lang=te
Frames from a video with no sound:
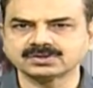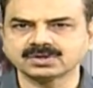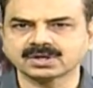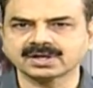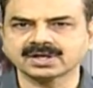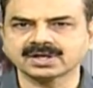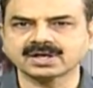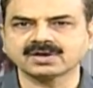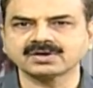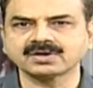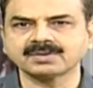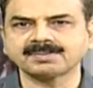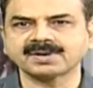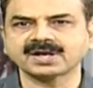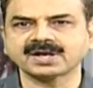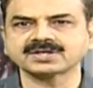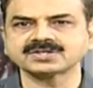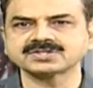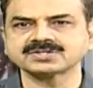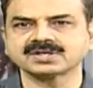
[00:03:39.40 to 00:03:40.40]
దగ్గరగా ఉన్న
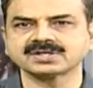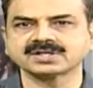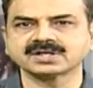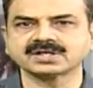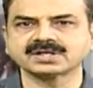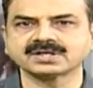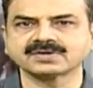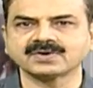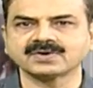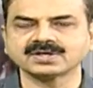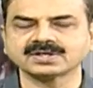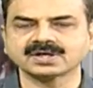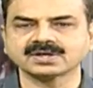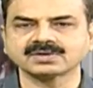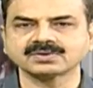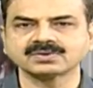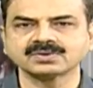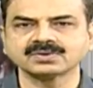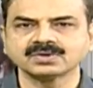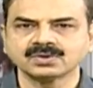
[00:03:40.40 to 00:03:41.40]
ప్రాక్టీషనర్ దగ్గరికి
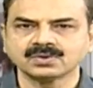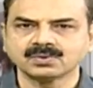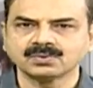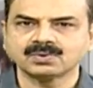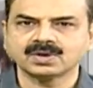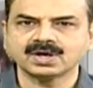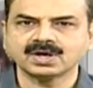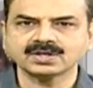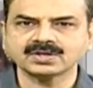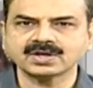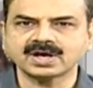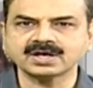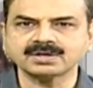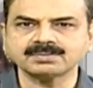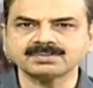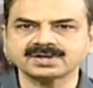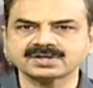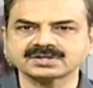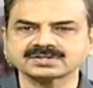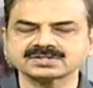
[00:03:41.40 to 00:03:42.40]
వెళ్తారు వాళ్ళు
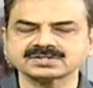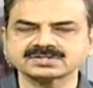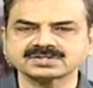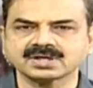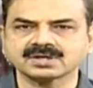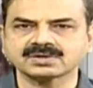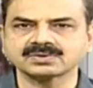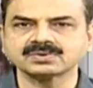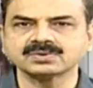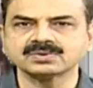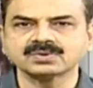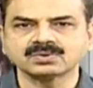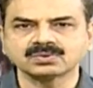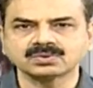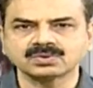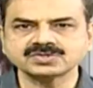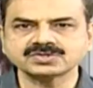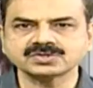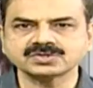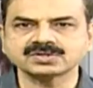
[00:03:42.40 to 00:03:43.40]
యాంటీబయాటిక్స్ ఇస్తారు
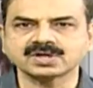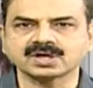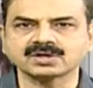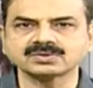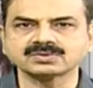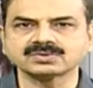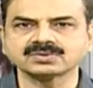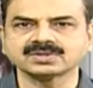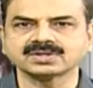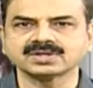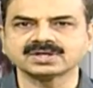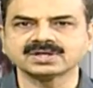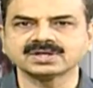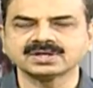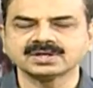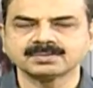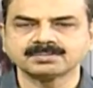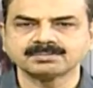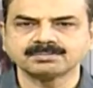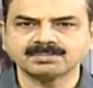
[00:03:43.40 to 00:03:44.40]
కొంచెం తగ్గుతుంది
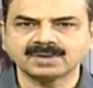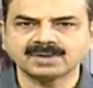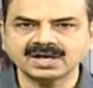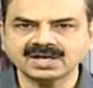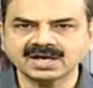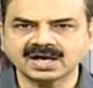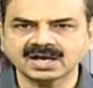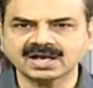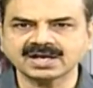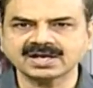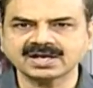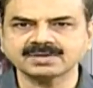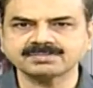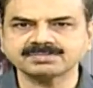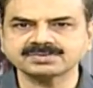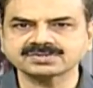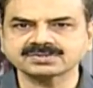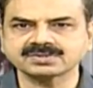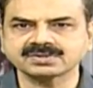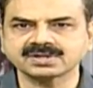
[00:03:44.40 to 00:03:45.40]
మళ్ళీ అలానే
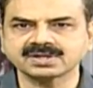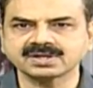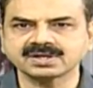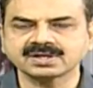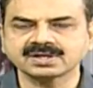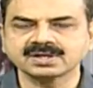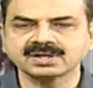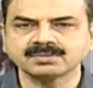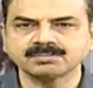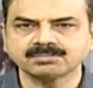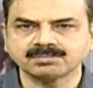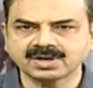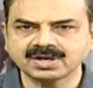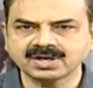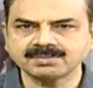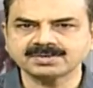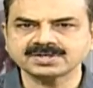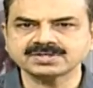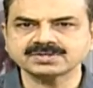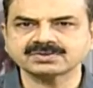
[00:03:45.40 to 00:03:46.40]
అనిపిస్తుంది
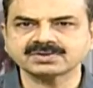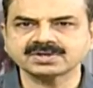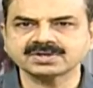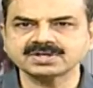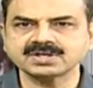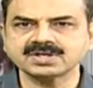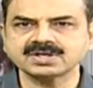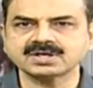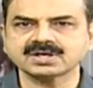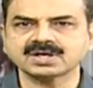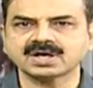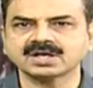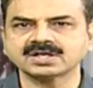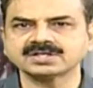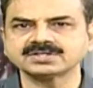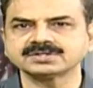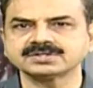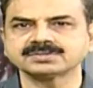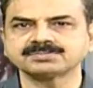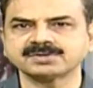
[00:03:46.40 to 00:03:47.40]
మొన్న మధ్య ఒక ఇంజనీరింగ్
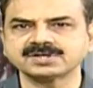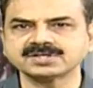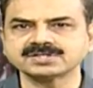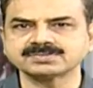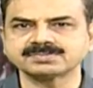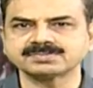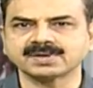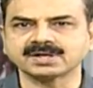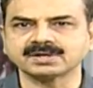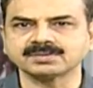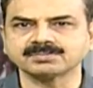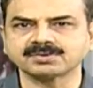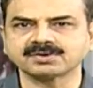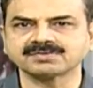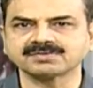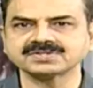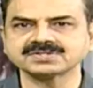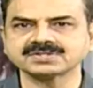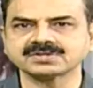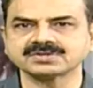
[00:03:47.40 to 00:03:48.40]
కాలేజీ ప్రిన్సిపాల్
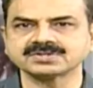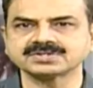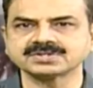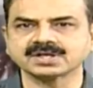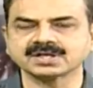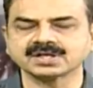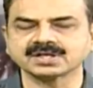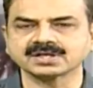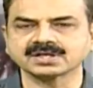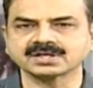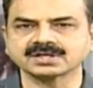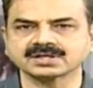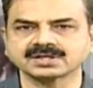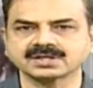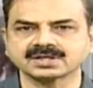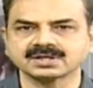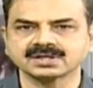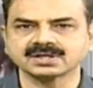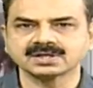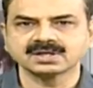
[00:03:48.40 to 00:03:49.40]
ప్రొఫెసర్ వచ్చారు నా
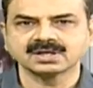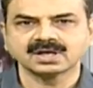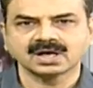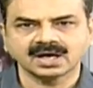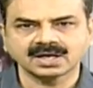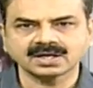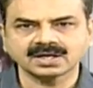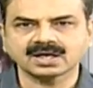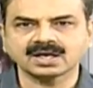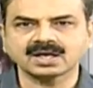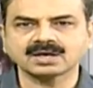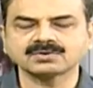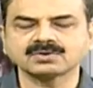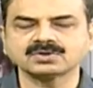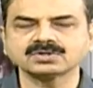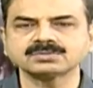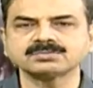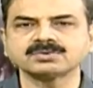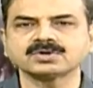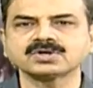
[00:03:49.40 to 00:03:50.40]
దగ్గరికి ఆయనకు అలా
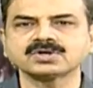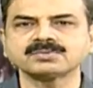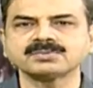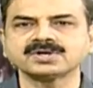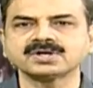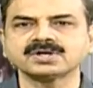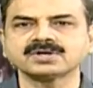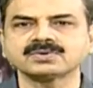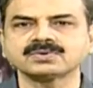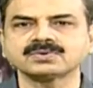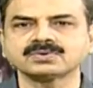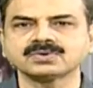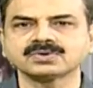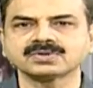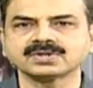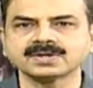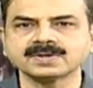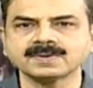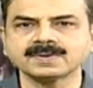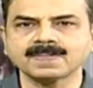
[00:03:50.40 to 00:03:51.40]
గొంతు బొంగురిపోయినట్టు
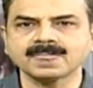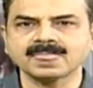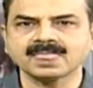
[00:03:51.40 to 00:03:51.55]
ఉంటుంది